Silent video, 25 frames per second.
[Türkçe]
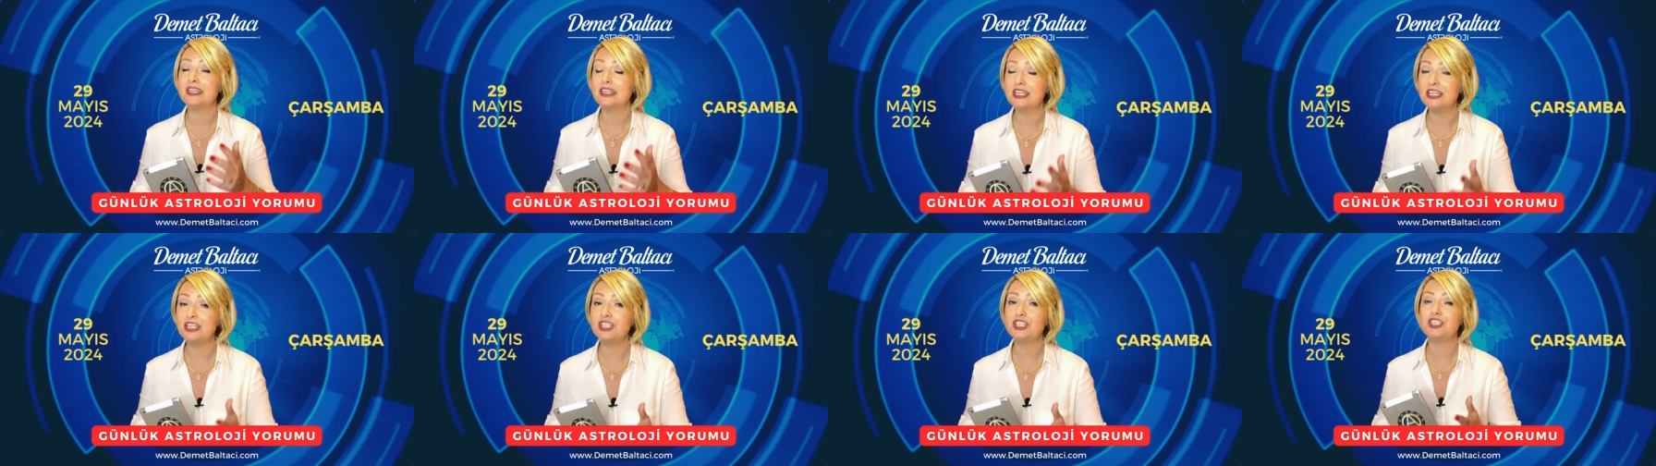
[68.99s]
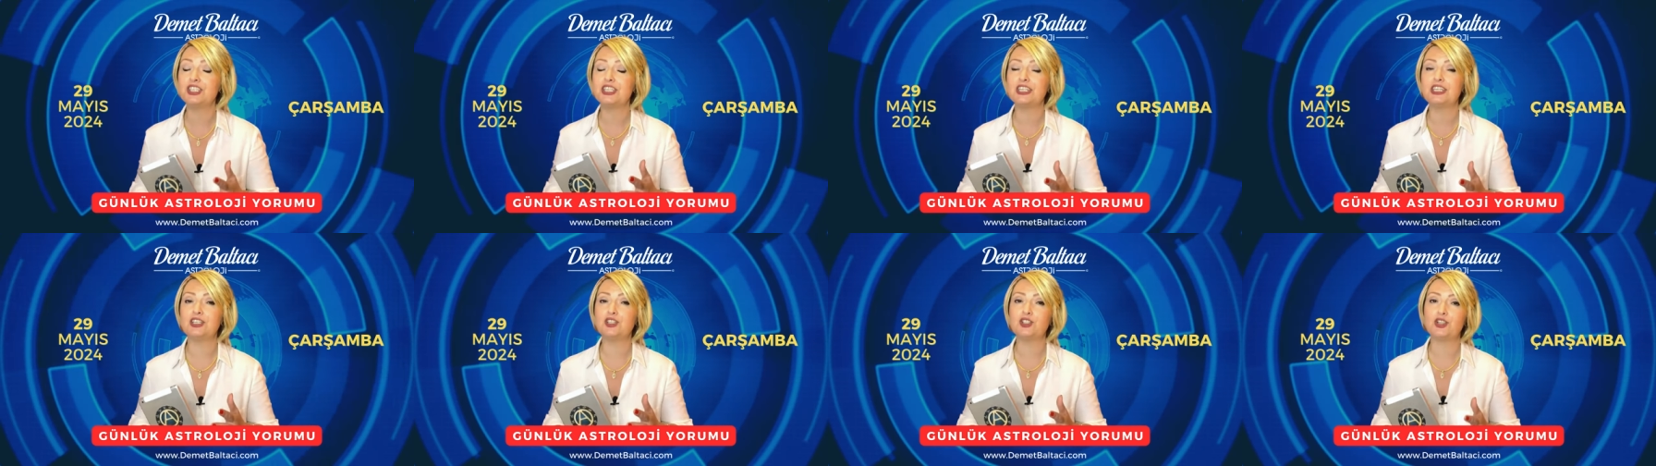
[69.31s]

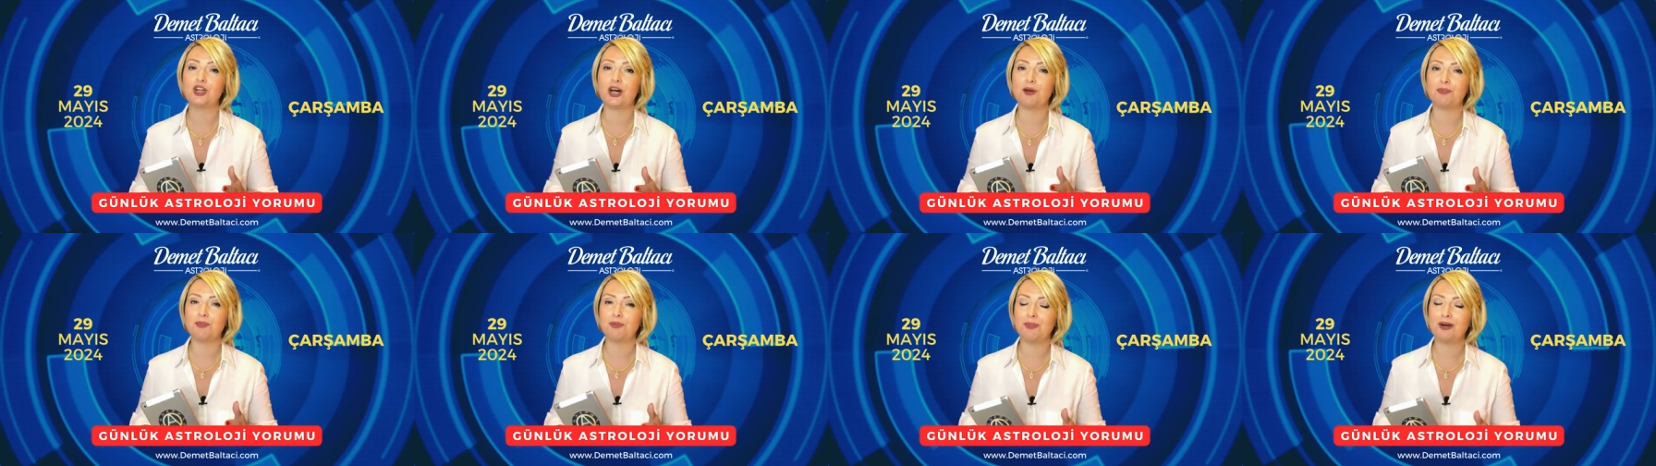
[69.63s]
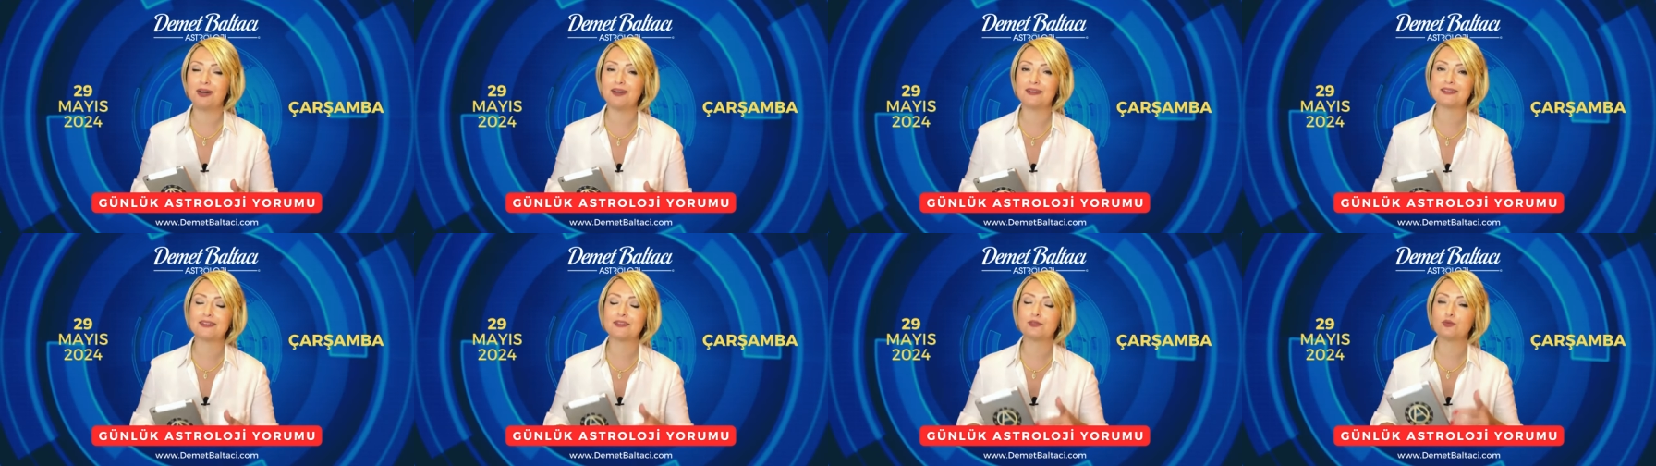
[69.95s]
iş icabı
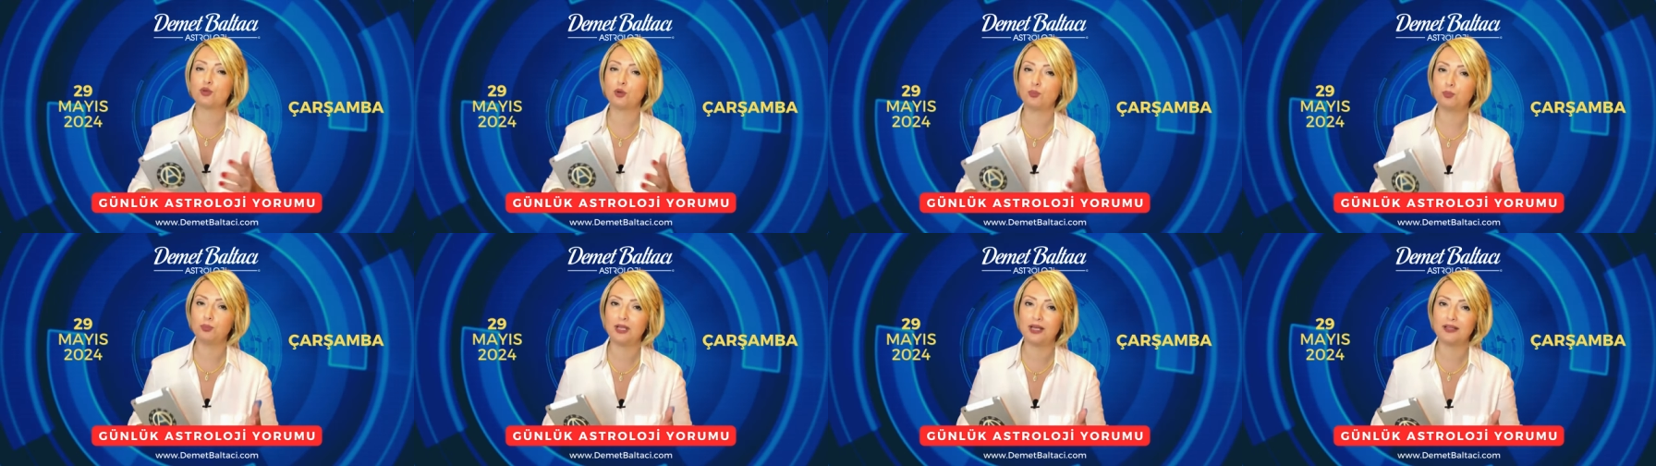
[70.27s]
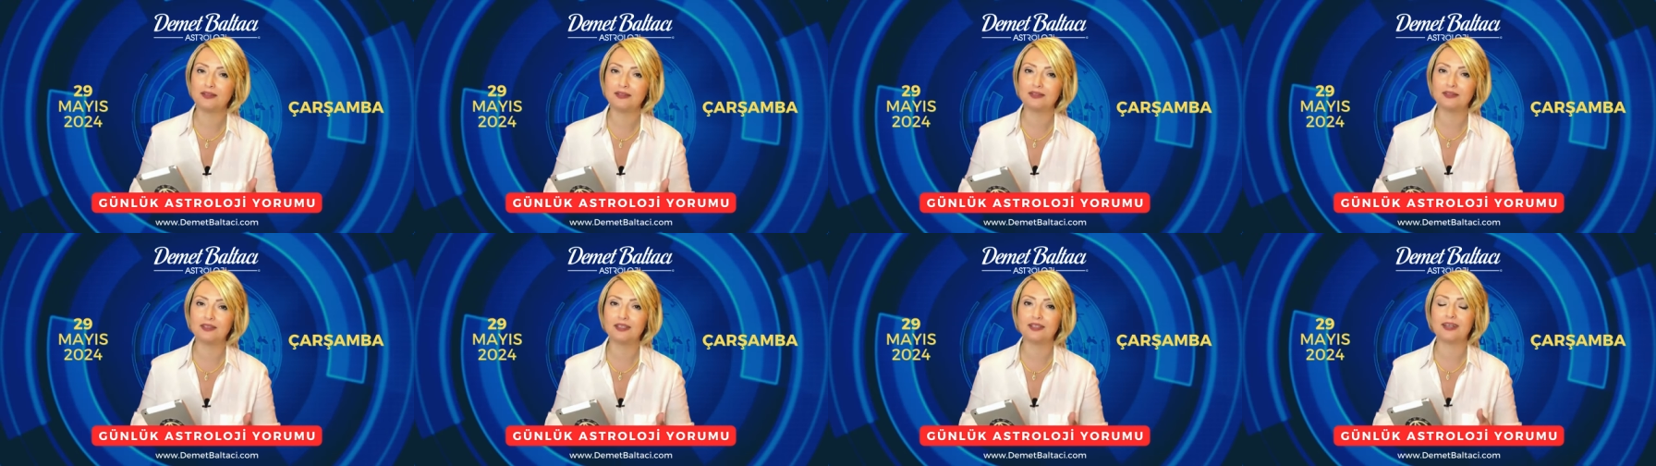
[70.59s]
bazı
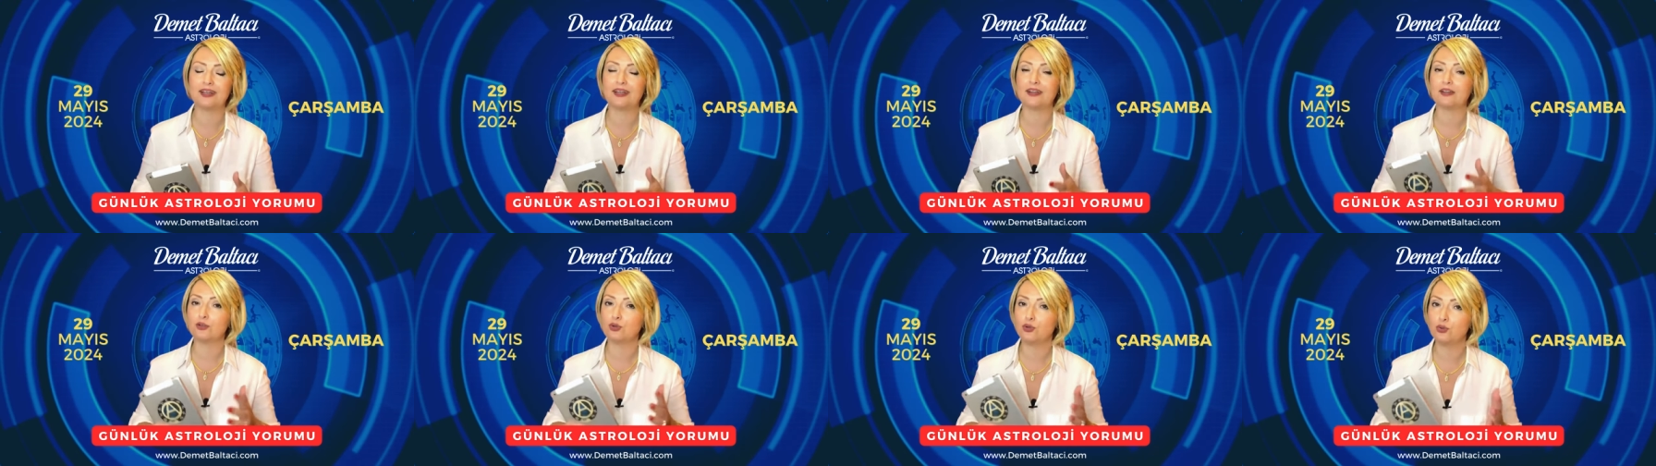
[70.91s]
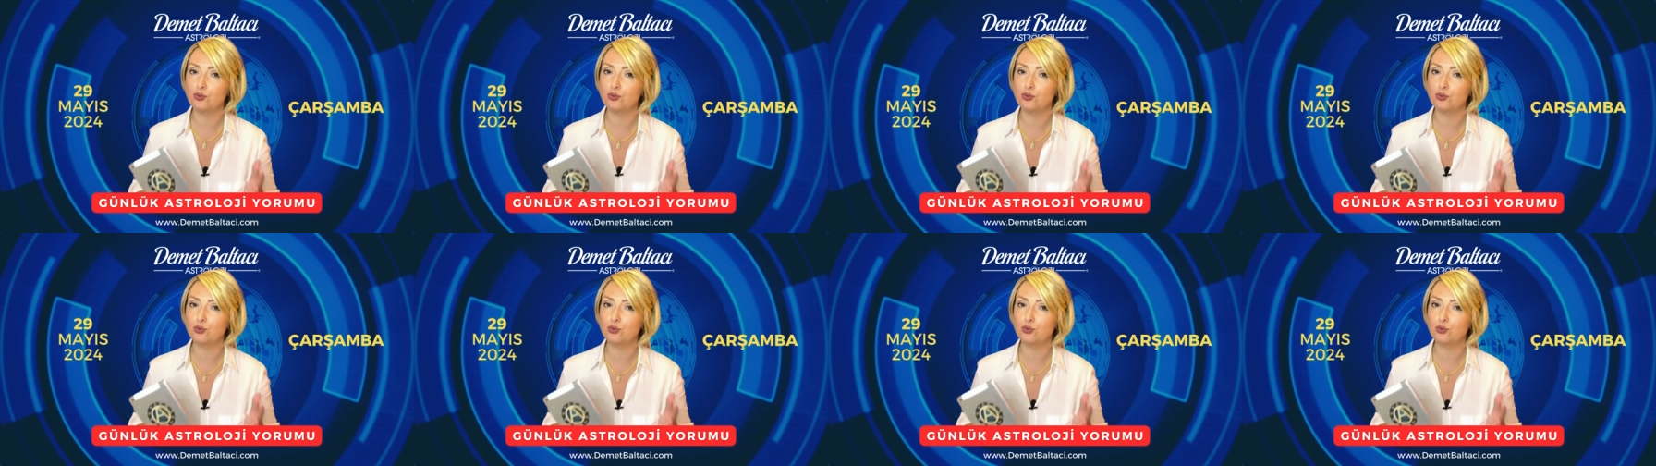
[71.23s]
toplantılara,